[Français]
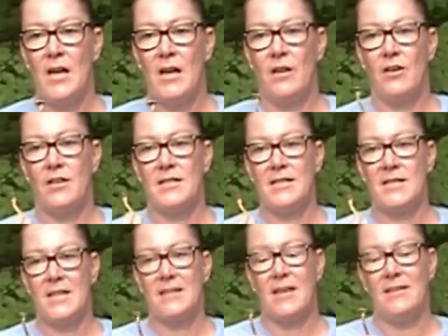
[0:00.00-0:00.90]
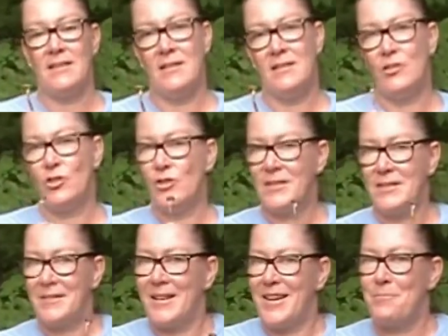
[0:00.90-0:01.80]
Euh, cette année, il y a
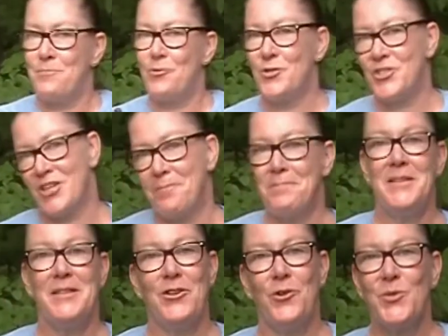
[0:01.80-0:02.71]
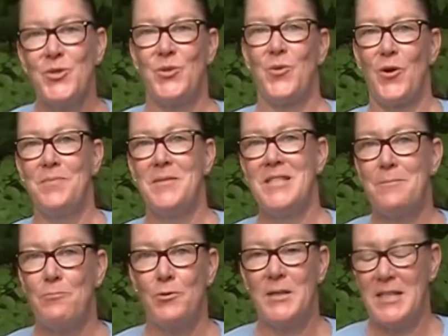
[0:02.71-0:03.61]
très peu de champignons. Je suis un
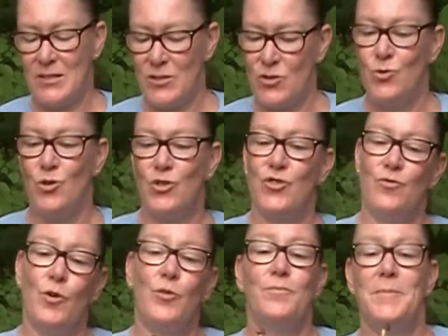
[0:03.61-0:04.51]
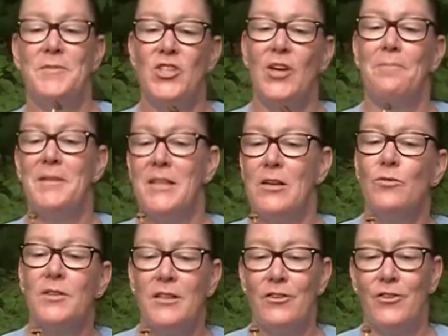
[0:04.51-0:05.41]
petit peu déçue. Là, je vous montre mes petits champignons
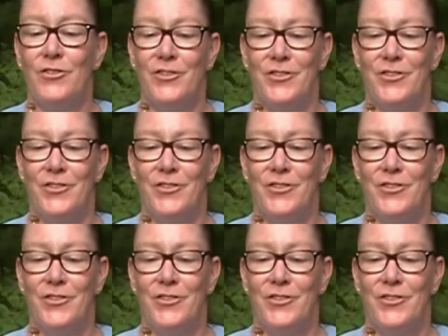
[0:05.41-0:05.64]
de,